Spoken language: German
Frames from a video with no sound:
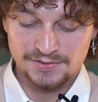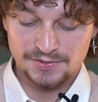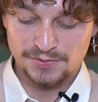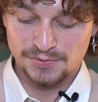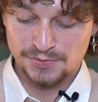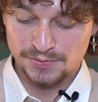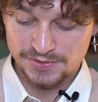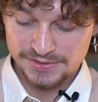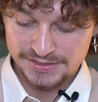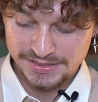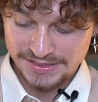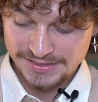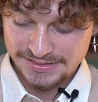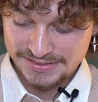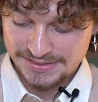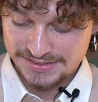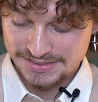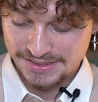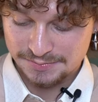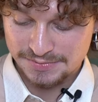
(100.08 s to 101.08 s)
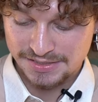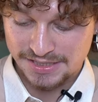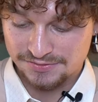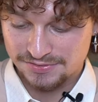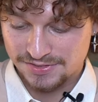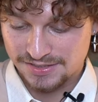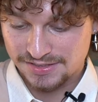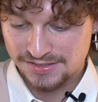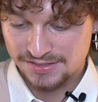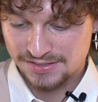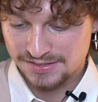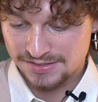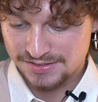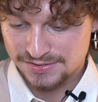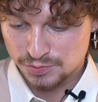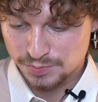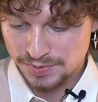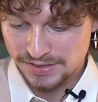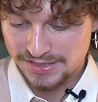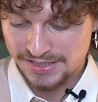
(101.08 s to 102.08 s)
und insgesamt einfach äh,
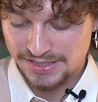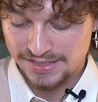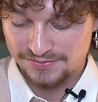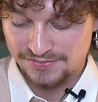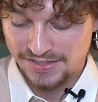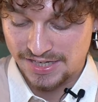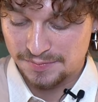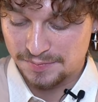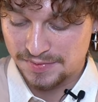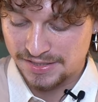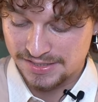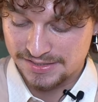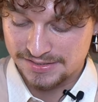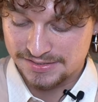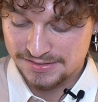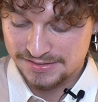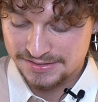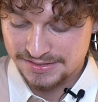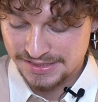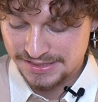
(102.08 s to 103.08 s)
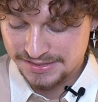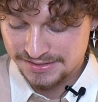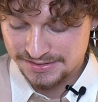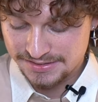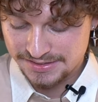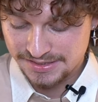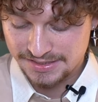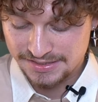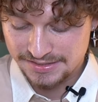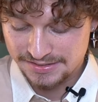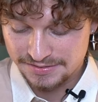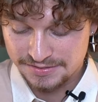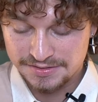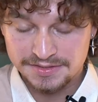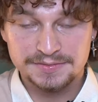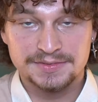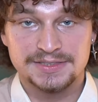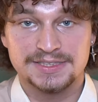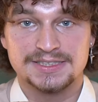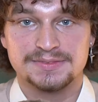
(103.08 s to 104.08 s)
super geil warmhaltend. Innen drin
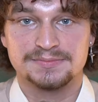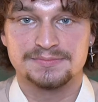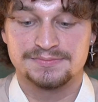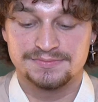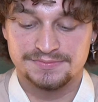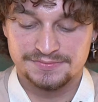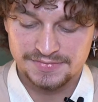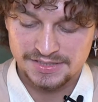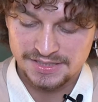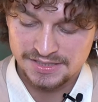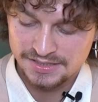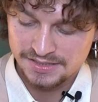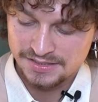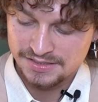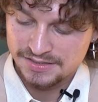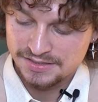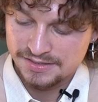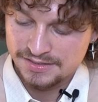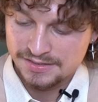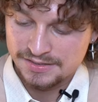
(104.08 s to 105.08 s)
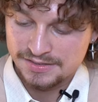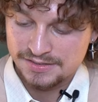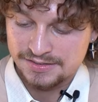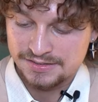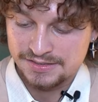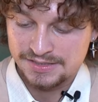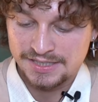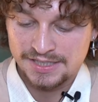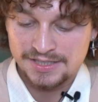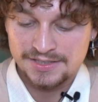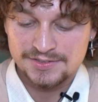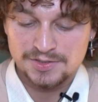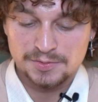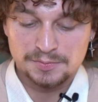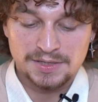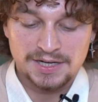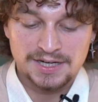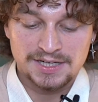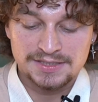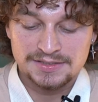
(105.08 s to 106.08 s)
mit diesem ja,
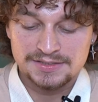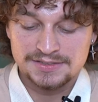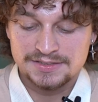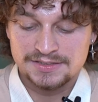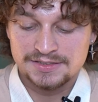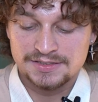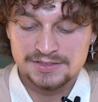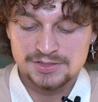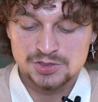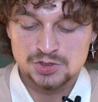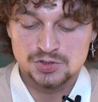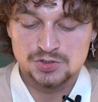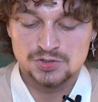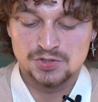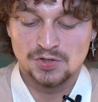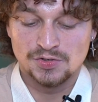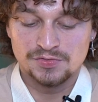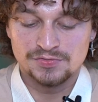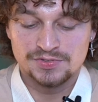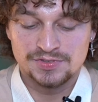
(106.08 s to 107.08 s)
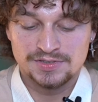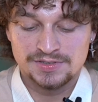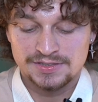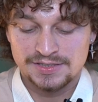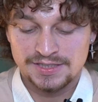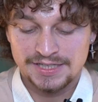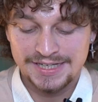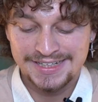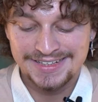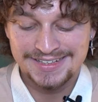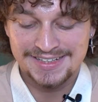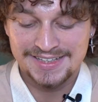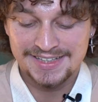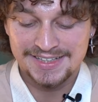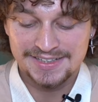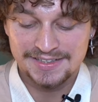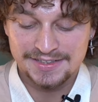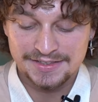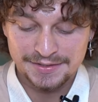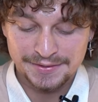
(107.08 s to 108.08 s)
normalen
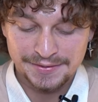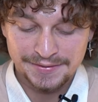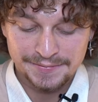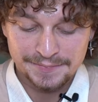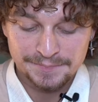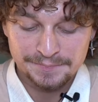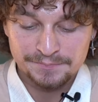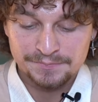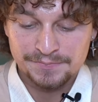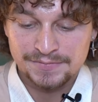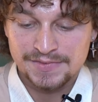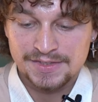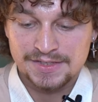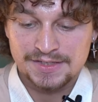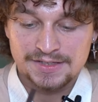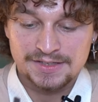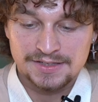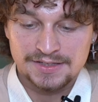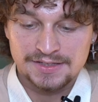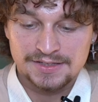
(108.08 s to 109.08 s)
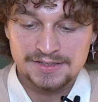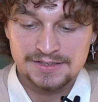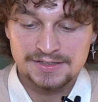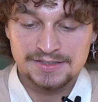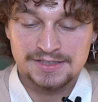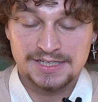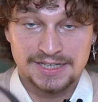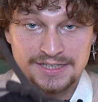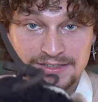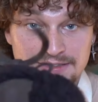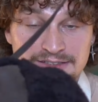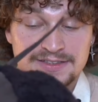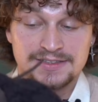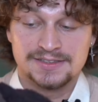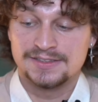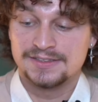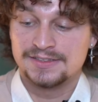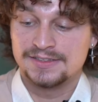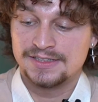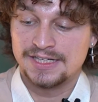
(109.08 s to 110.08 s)
Stoff-Inlay kann
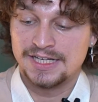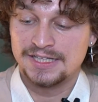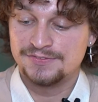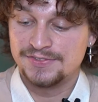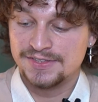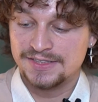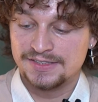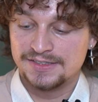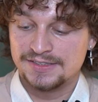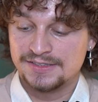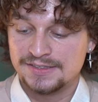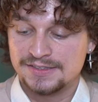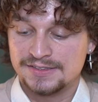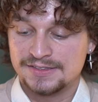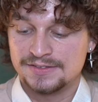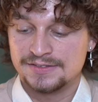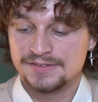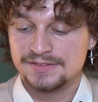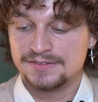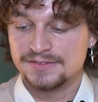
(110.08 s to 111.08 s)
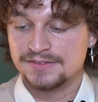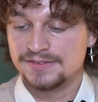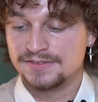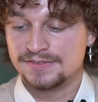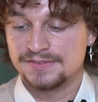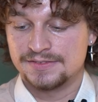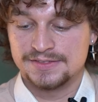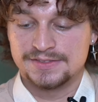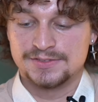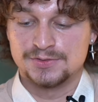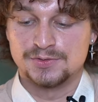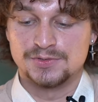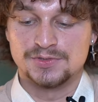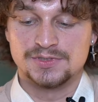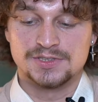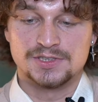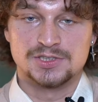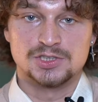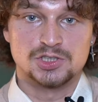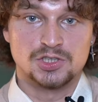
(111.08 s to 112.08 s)
entweder so
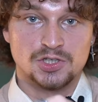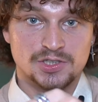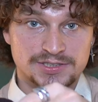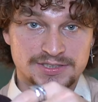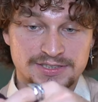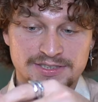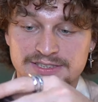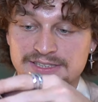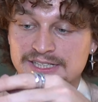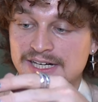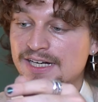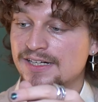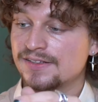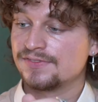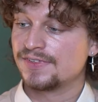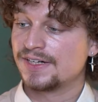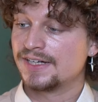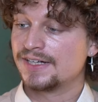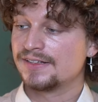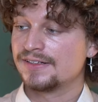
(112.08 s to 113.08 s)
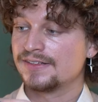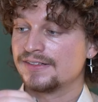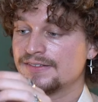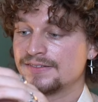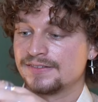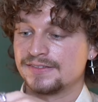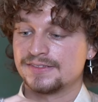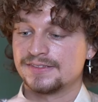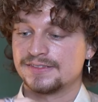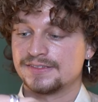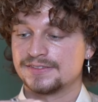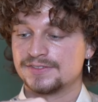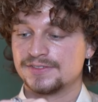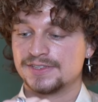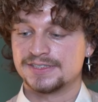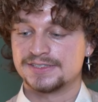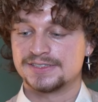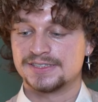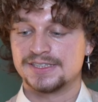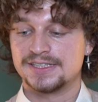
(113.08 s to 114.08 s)
geschlossen getragen werden,
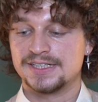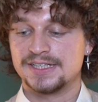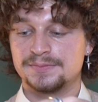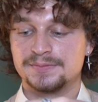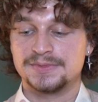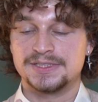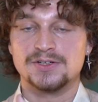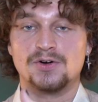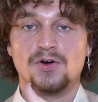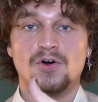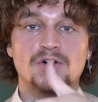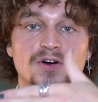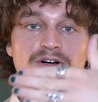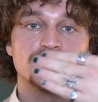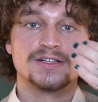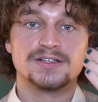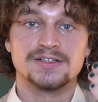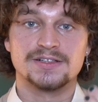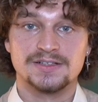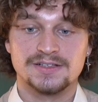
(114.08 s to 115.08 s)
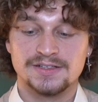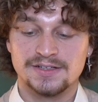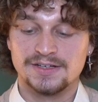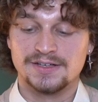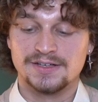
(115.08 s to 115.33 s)
sodass dann eben die Ohren